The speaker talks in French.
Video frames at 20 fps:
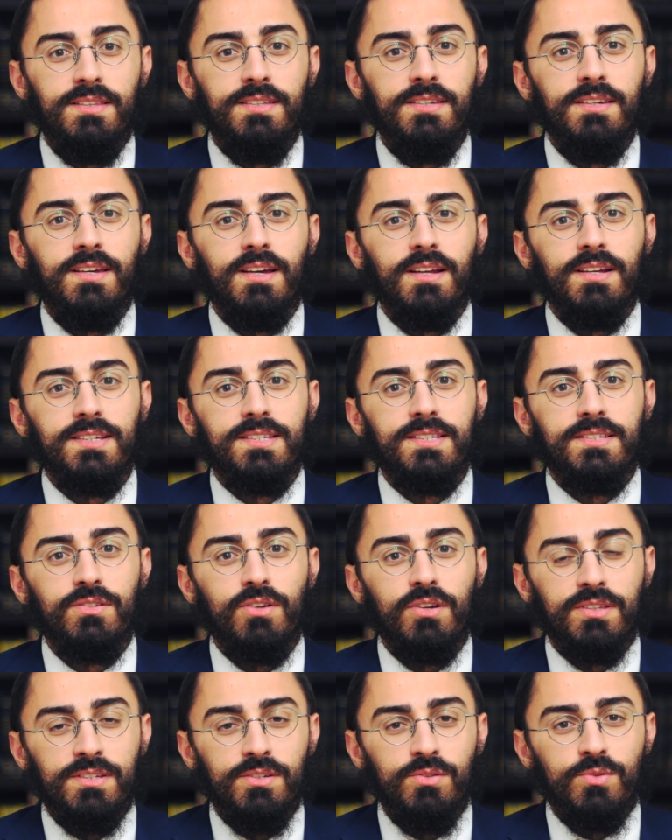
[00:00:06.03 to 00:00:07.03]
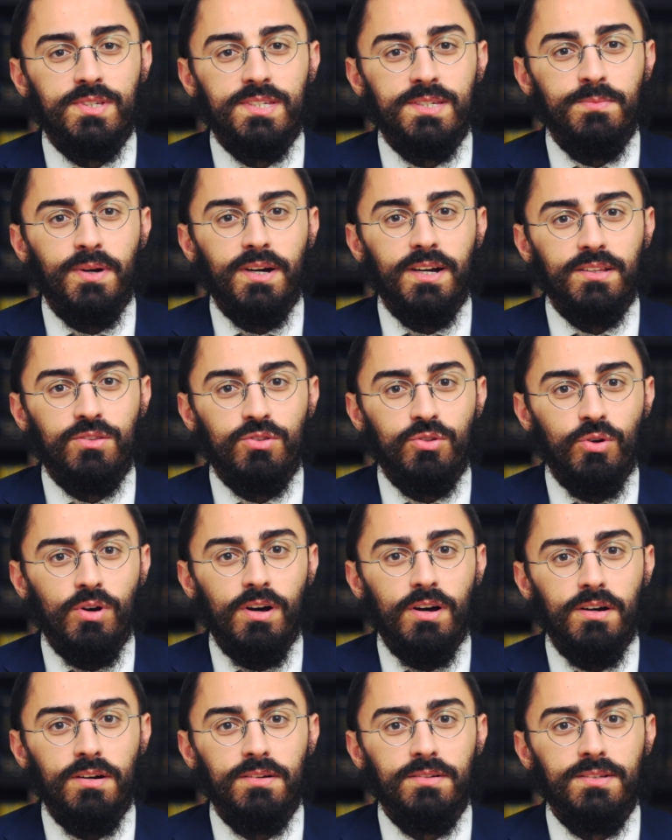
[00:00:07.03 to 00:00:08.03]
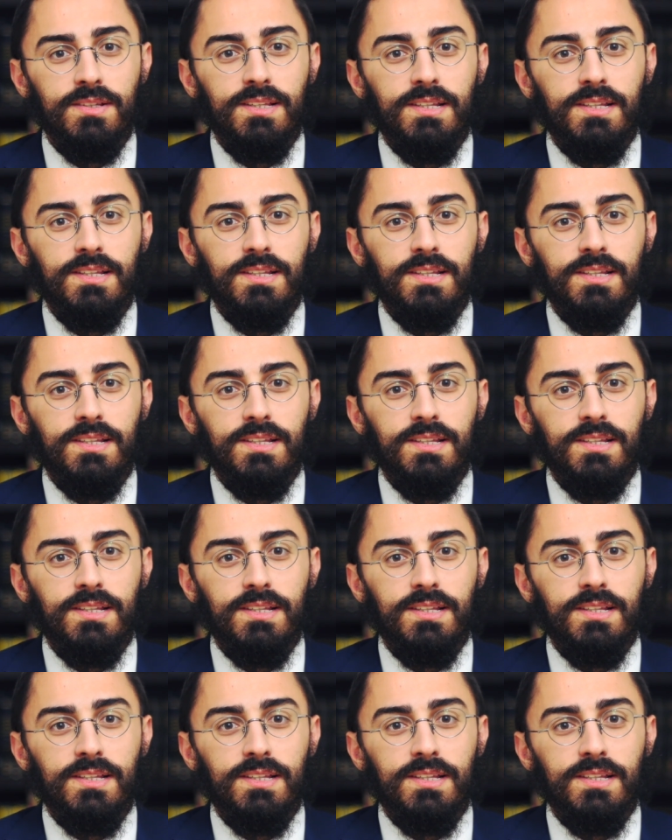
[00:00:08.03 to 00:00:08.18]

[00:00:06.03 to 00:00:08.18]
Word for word: dit qu'à la sortie de Simchat Torah,